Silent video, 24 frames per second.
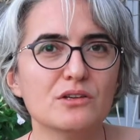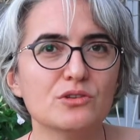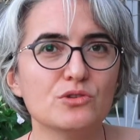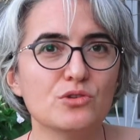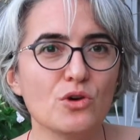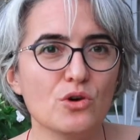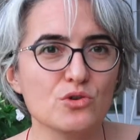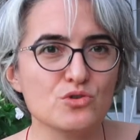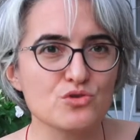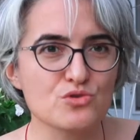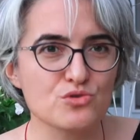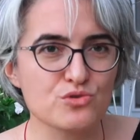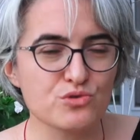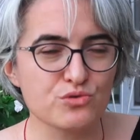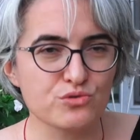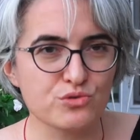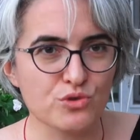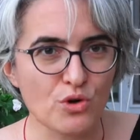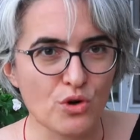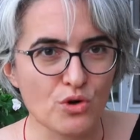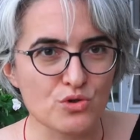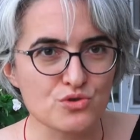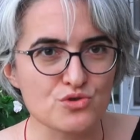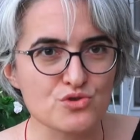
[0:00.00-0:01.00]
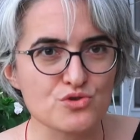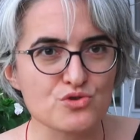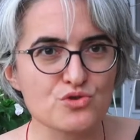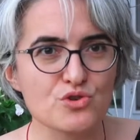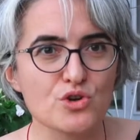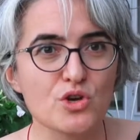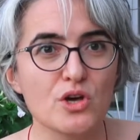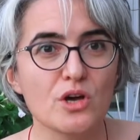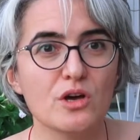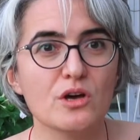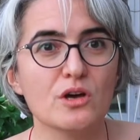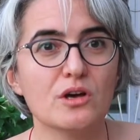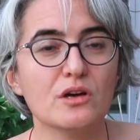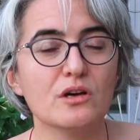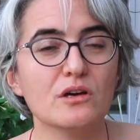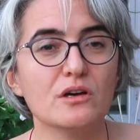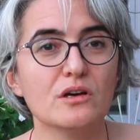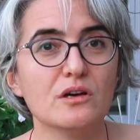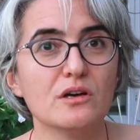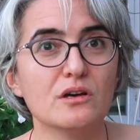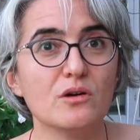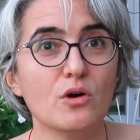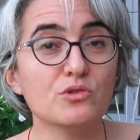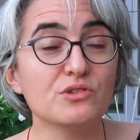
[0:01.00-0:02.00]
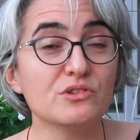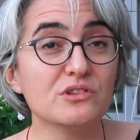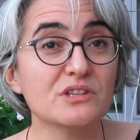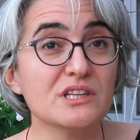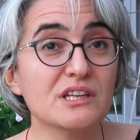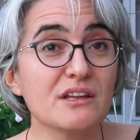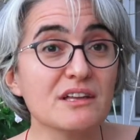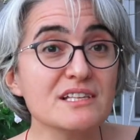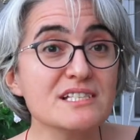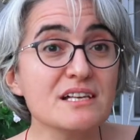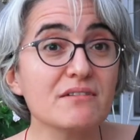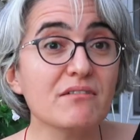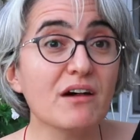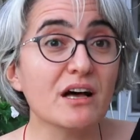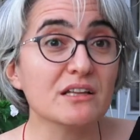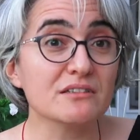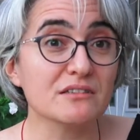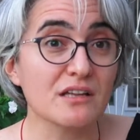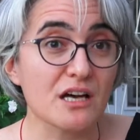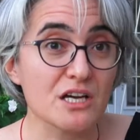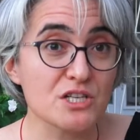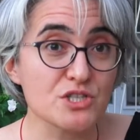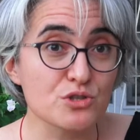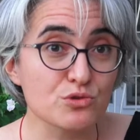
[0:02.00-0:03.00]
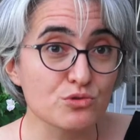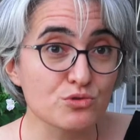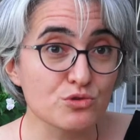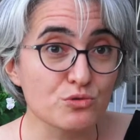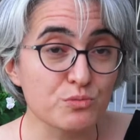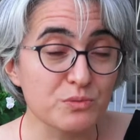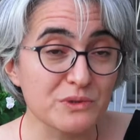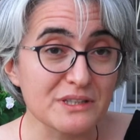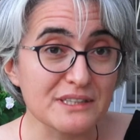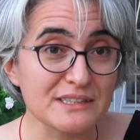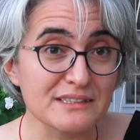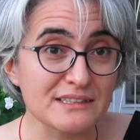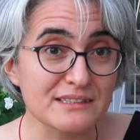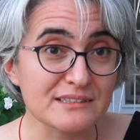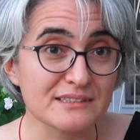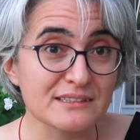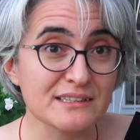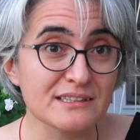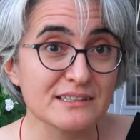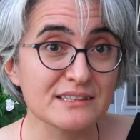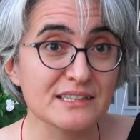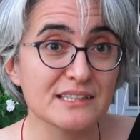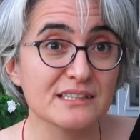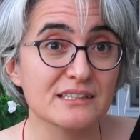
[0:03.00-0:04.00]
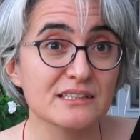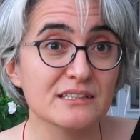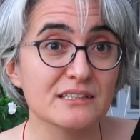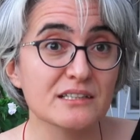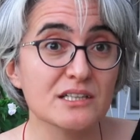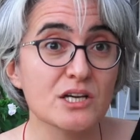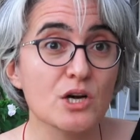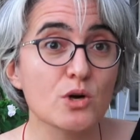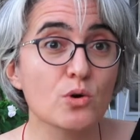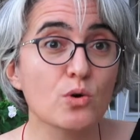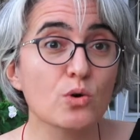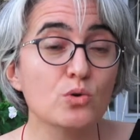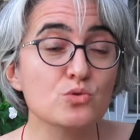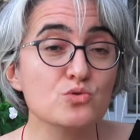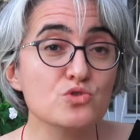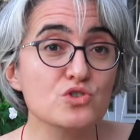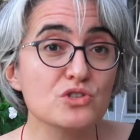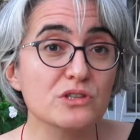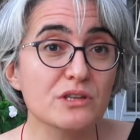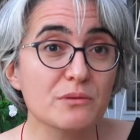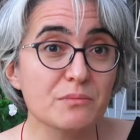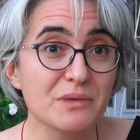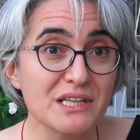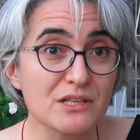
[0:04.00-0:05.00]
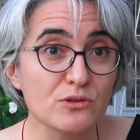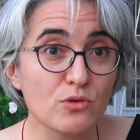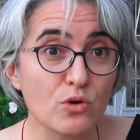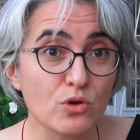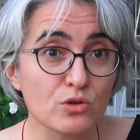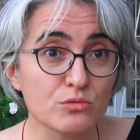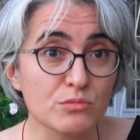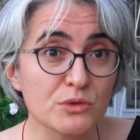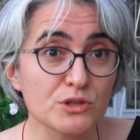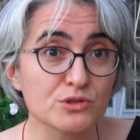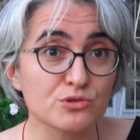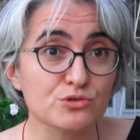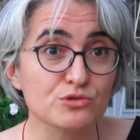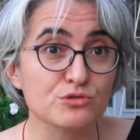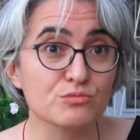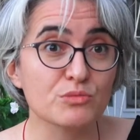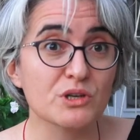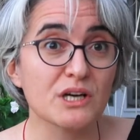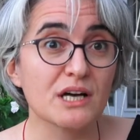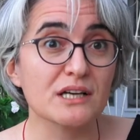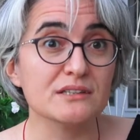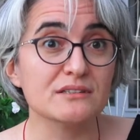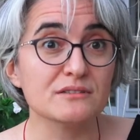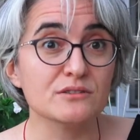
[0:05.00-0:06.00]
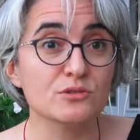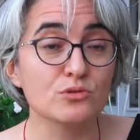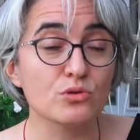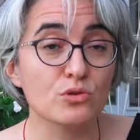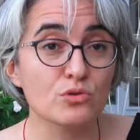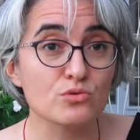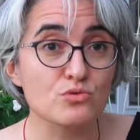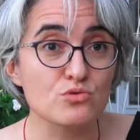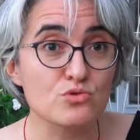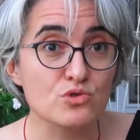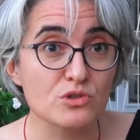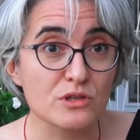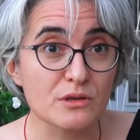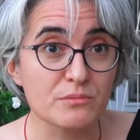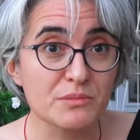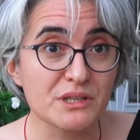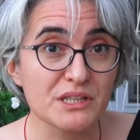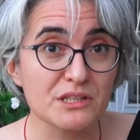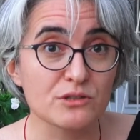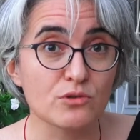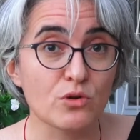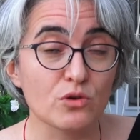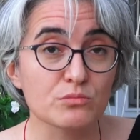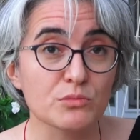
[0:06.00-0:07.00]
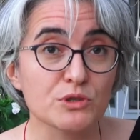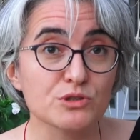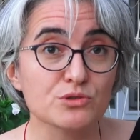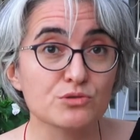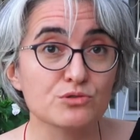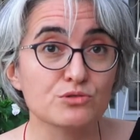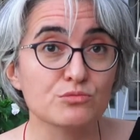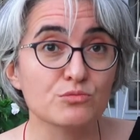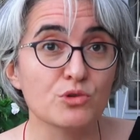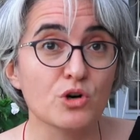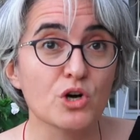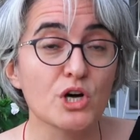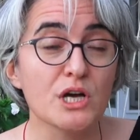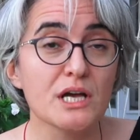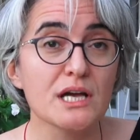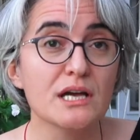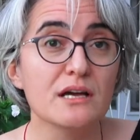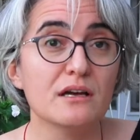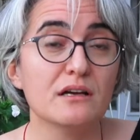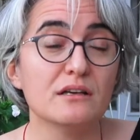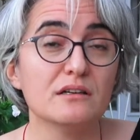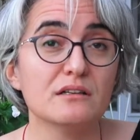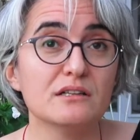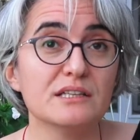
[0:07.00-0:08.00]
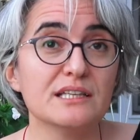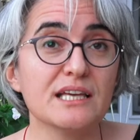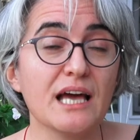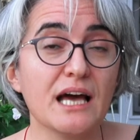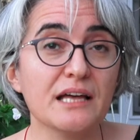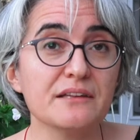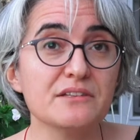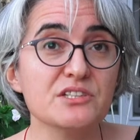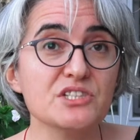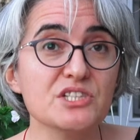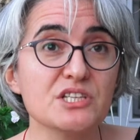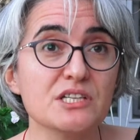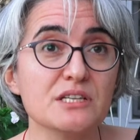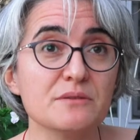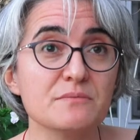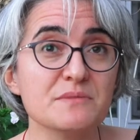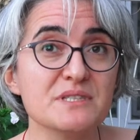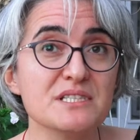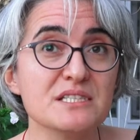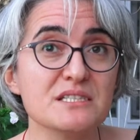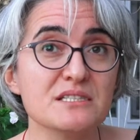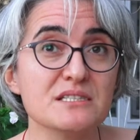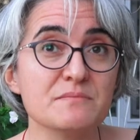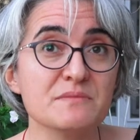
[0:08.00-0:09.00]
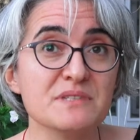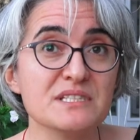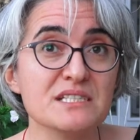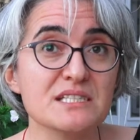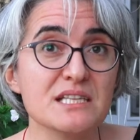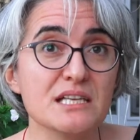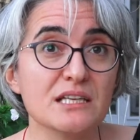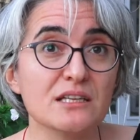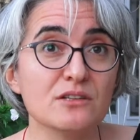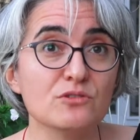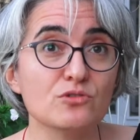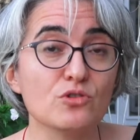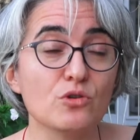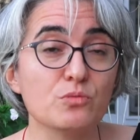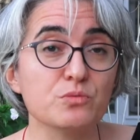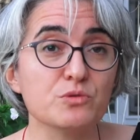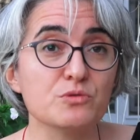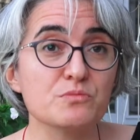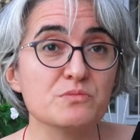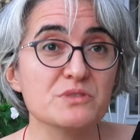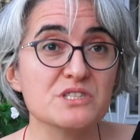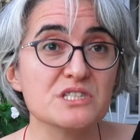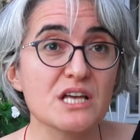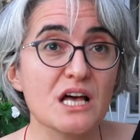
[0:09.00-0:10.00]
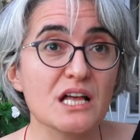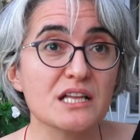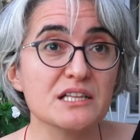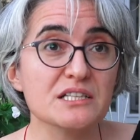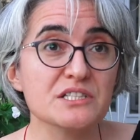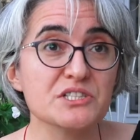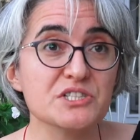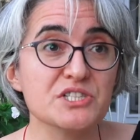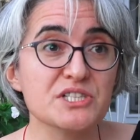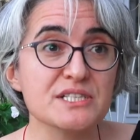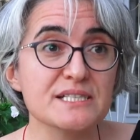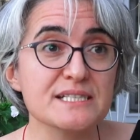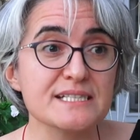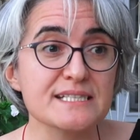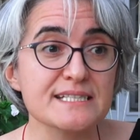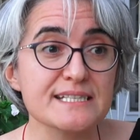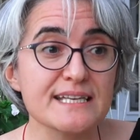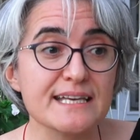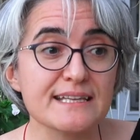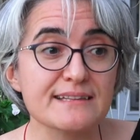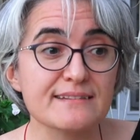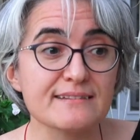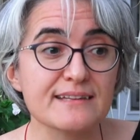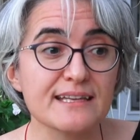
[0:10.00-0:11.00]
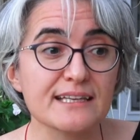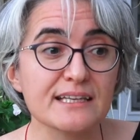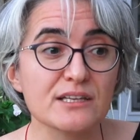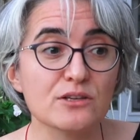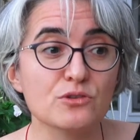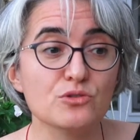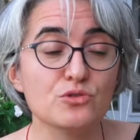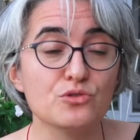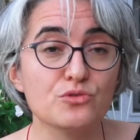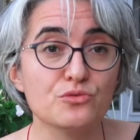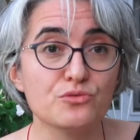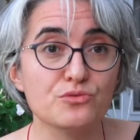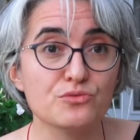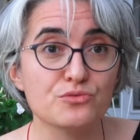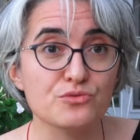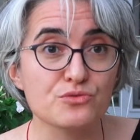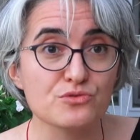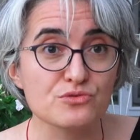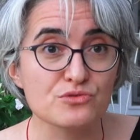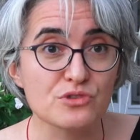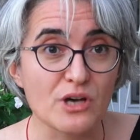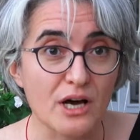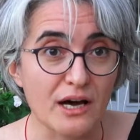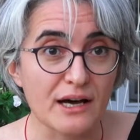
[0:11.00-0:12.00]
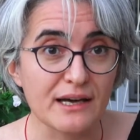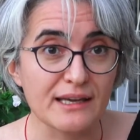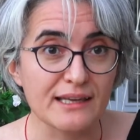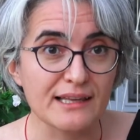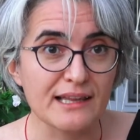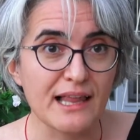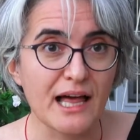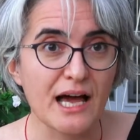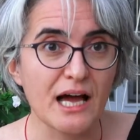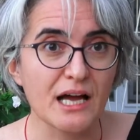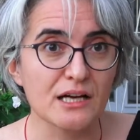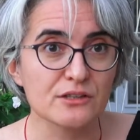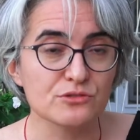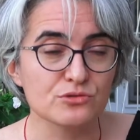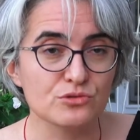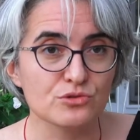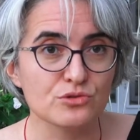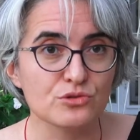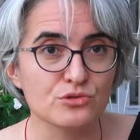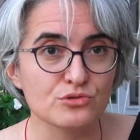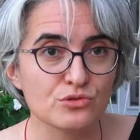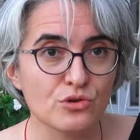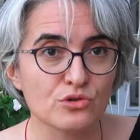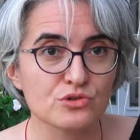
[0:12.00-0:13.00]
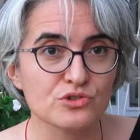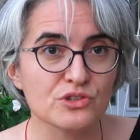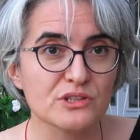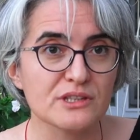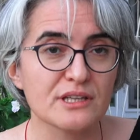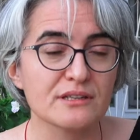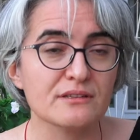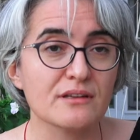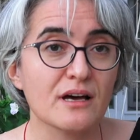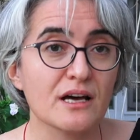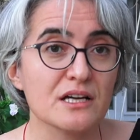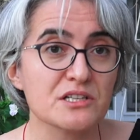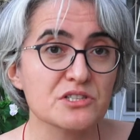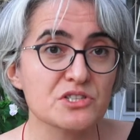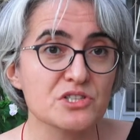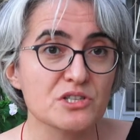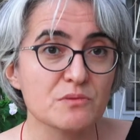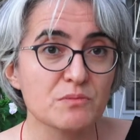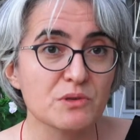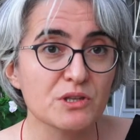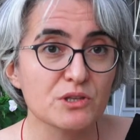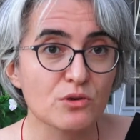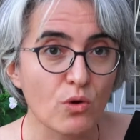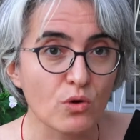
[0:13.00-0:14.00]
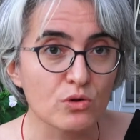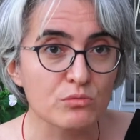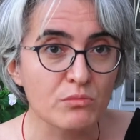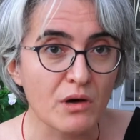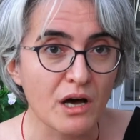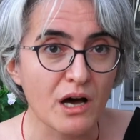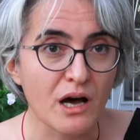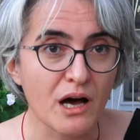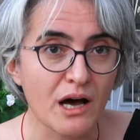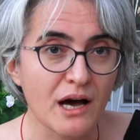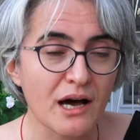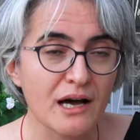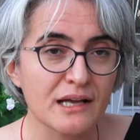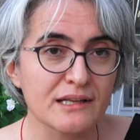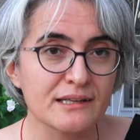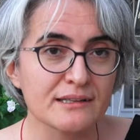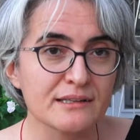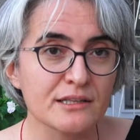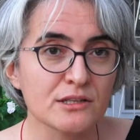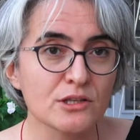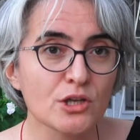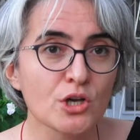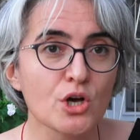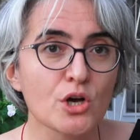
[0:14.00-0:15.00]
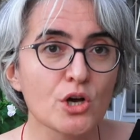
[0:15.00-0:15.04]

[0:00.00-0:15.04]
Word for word: Göç, göç, e, dezavantajlı gruplarının e, konuşulabilir olma durumu, kadının konuşulabilir olma durumu, e, kendi içerimizdeki toplumsal cinsiyetteki küfür dahil her türlü noktada tartışabilir olma halinin